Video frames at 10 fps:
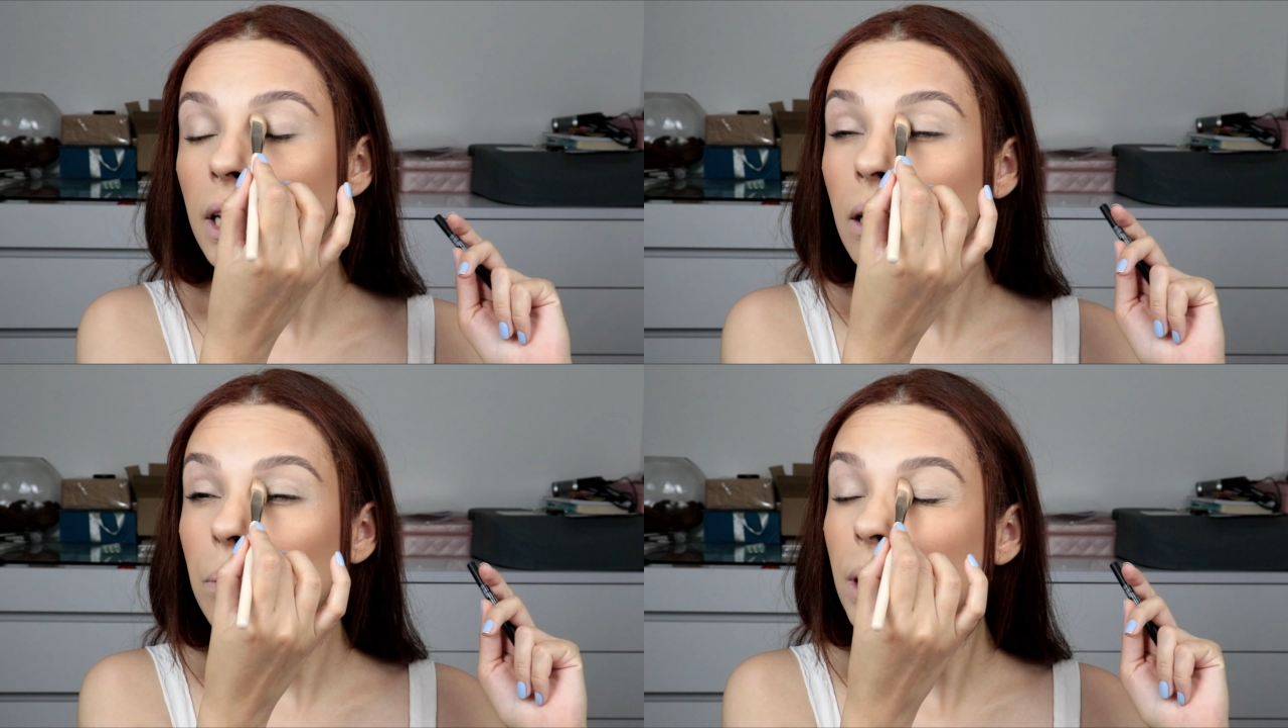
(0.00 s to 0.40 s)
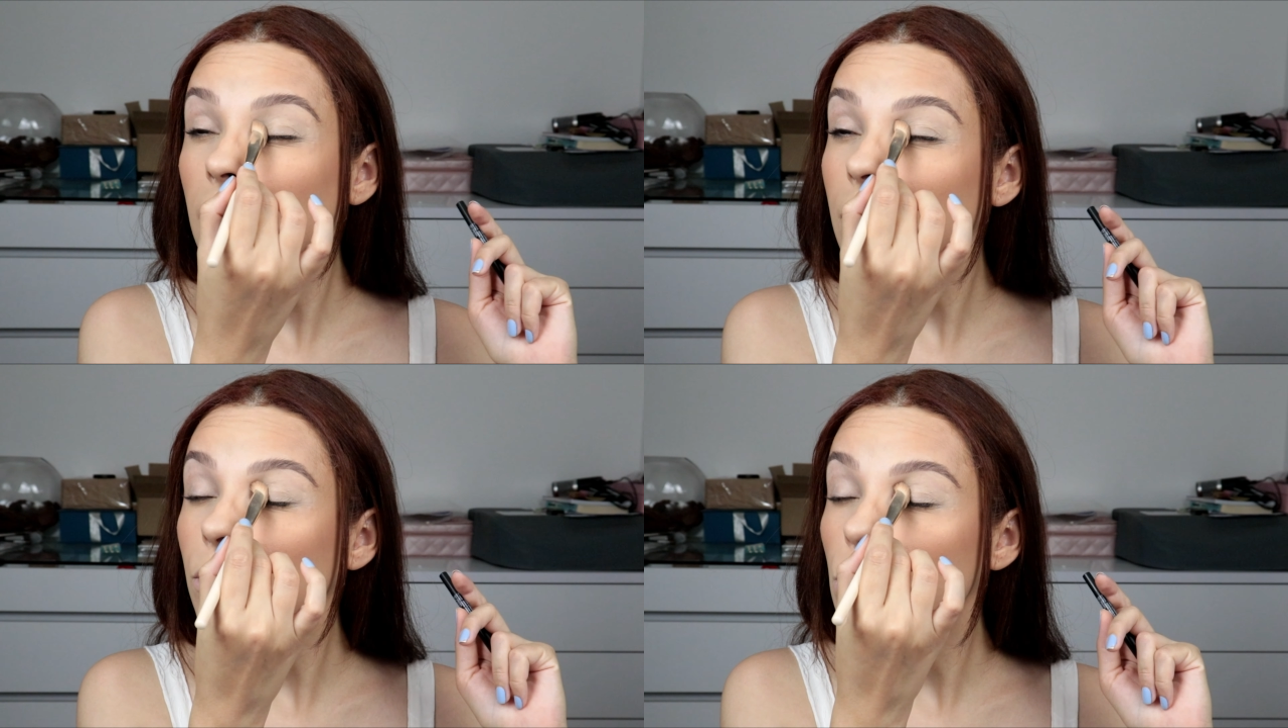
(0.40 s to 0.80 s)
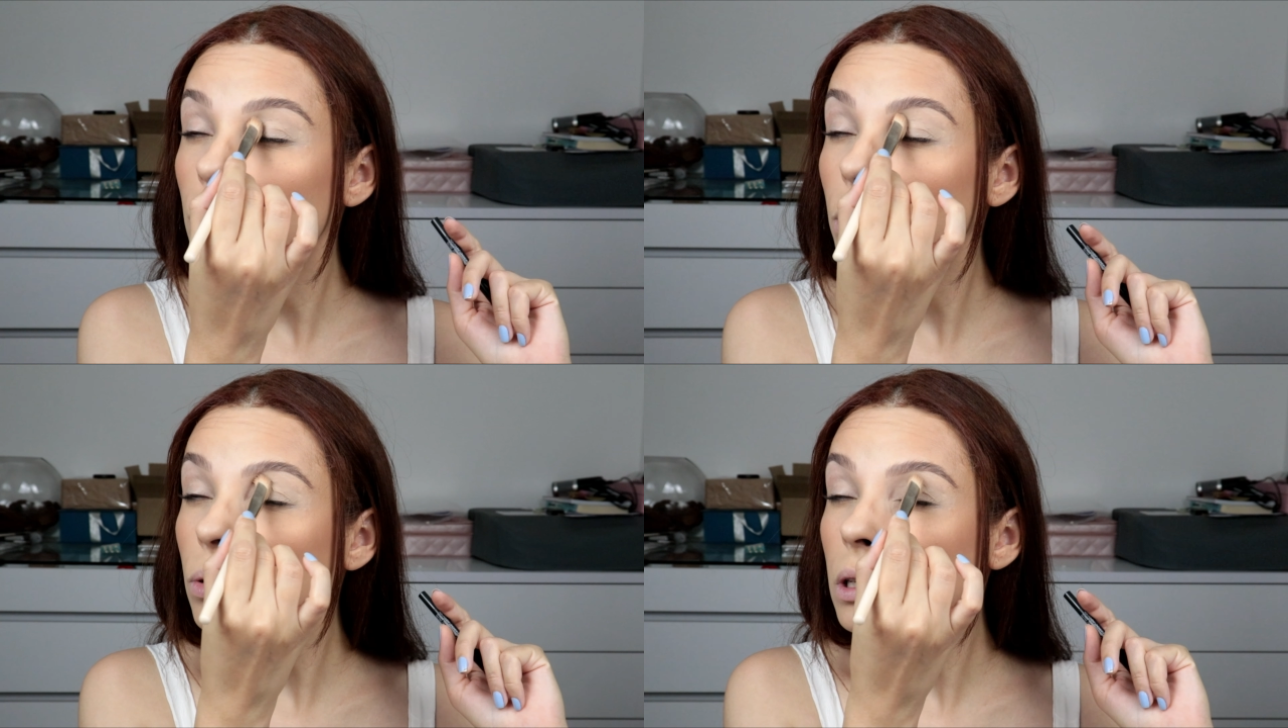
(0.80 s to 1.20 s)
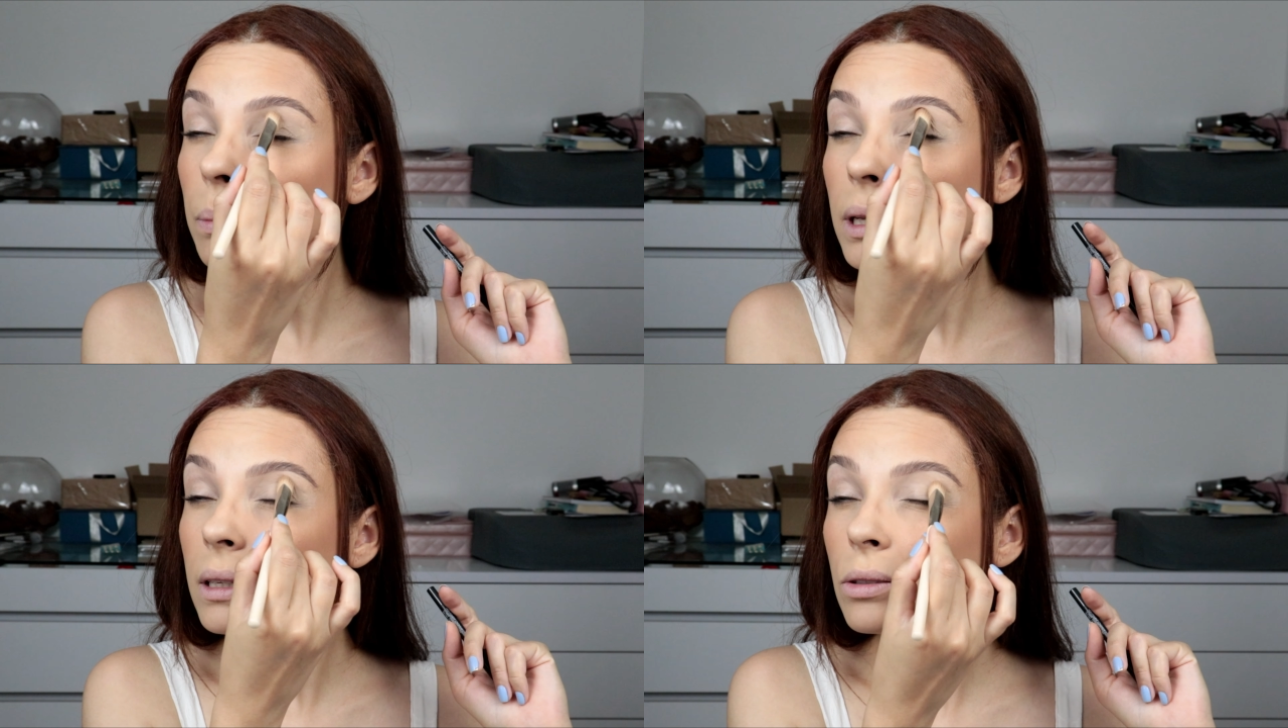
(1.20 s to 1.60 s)
é, pegava alguma
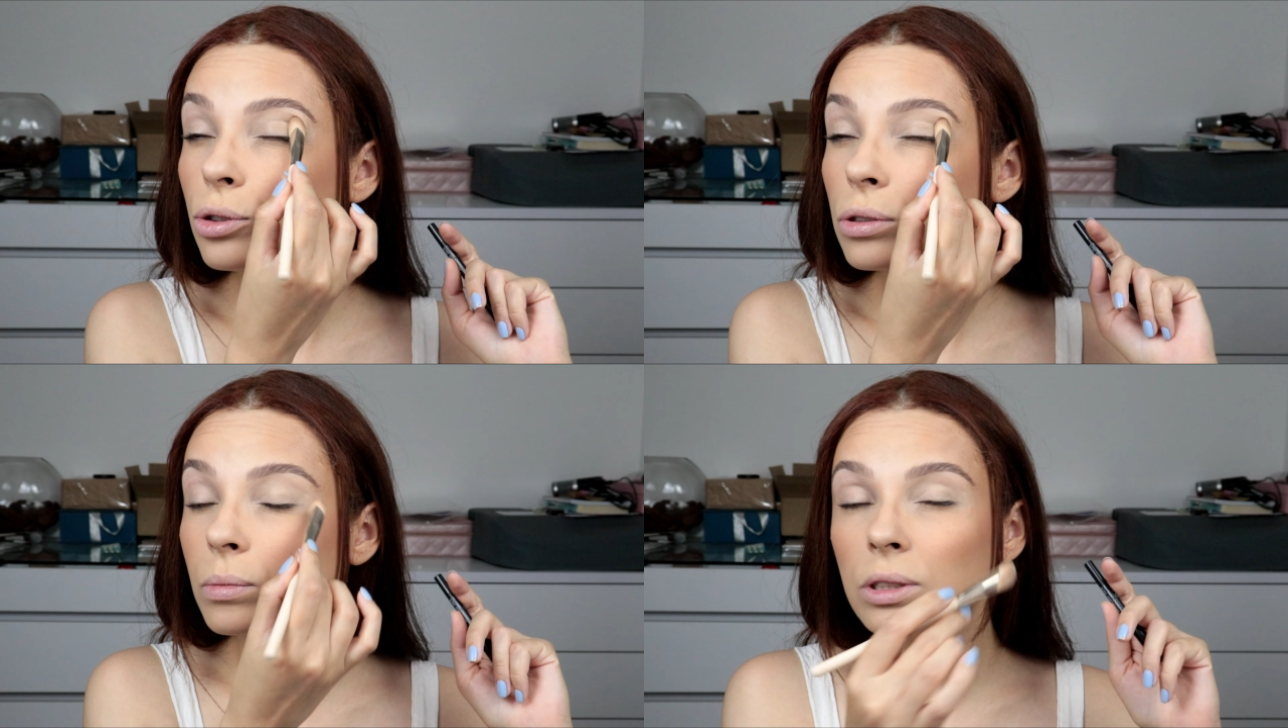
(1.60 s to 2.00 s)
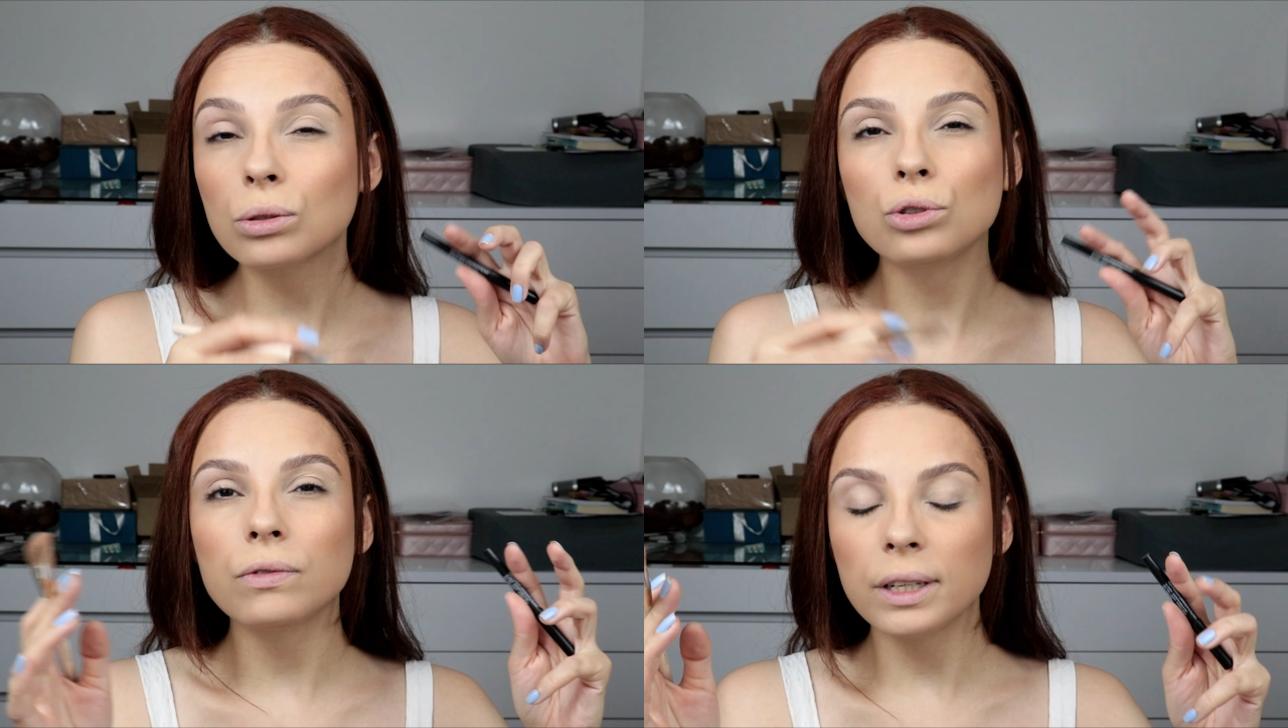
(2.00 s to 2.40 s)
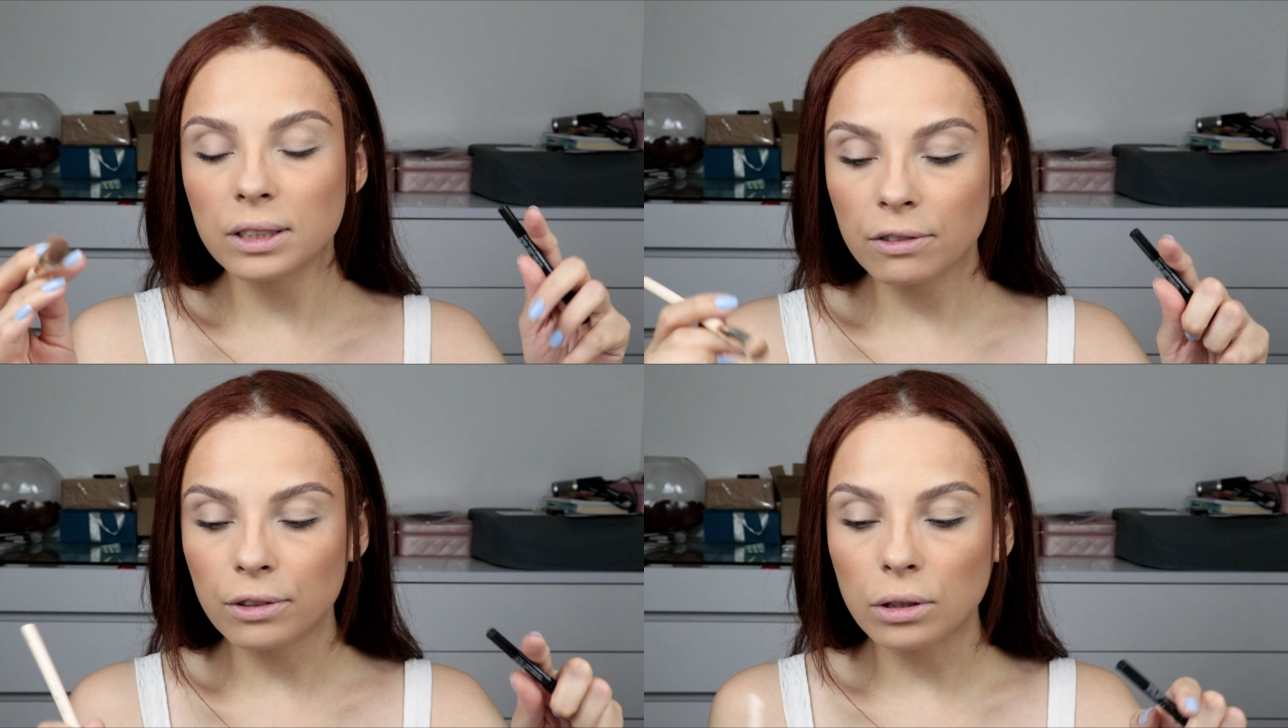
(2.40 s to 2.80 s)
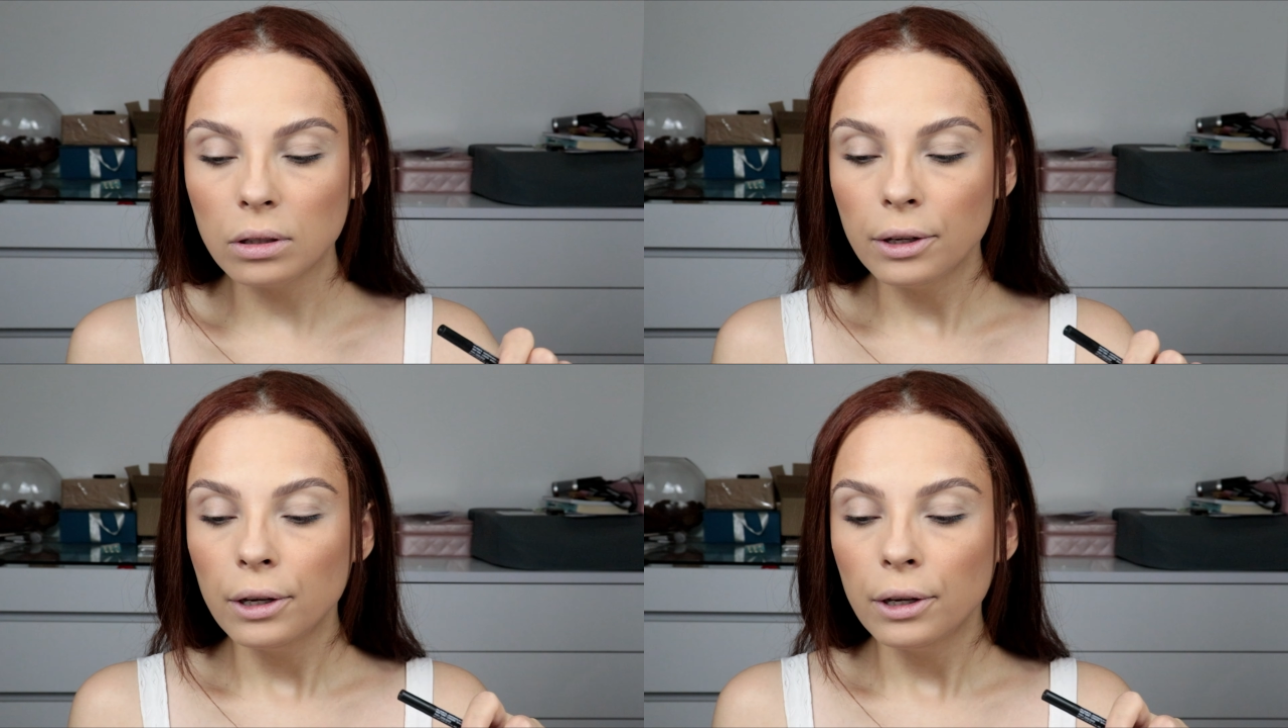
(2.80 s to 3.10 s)
outra paleta de sombras que eu tivesse afim